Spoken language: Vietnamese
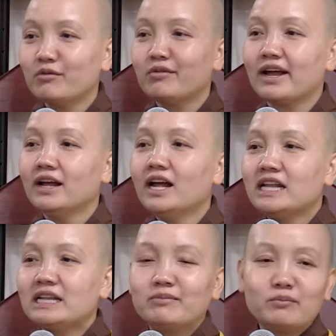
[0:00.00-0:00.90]
trọn vẹn.
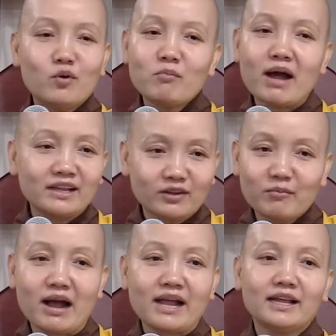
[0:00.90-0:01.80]
Nhưng mà muốn bay,
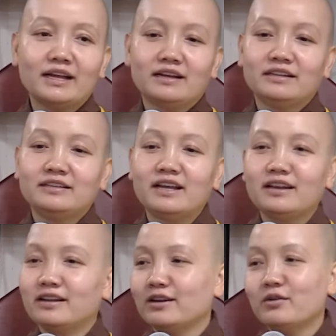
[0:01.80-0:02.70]
cho bay.
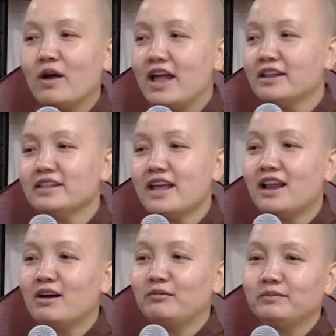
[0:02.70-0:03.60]
Vậy là nó khỏe, nó nhẹ
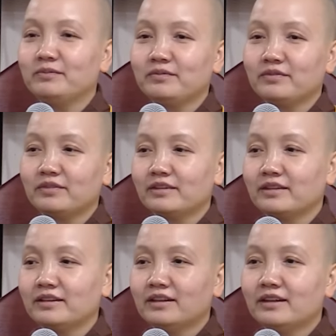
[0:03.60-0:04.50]
lòng.
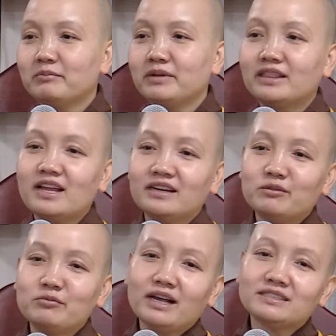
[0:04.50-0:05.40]
Mà tiền
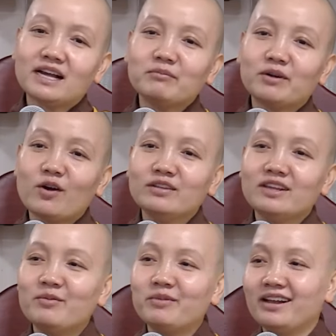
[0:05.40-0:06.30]
trong két sắt mà có
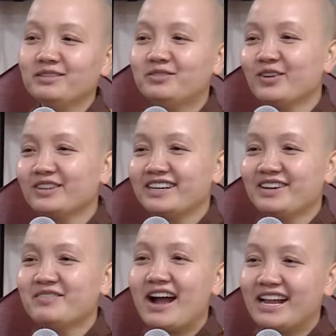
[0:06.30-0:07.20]
nhiều mà lỡ vô tình
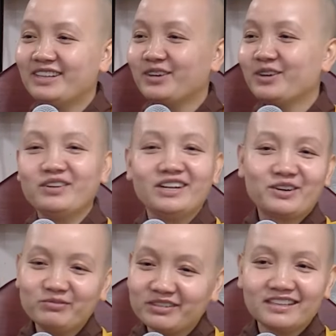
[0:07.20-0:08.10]
nó bay thì quý vị
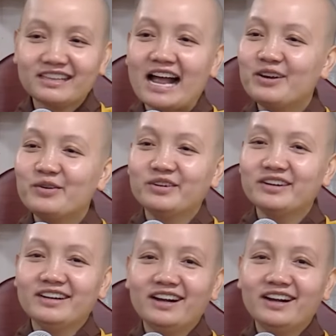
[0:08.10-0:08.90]
cũng tự tại luôn,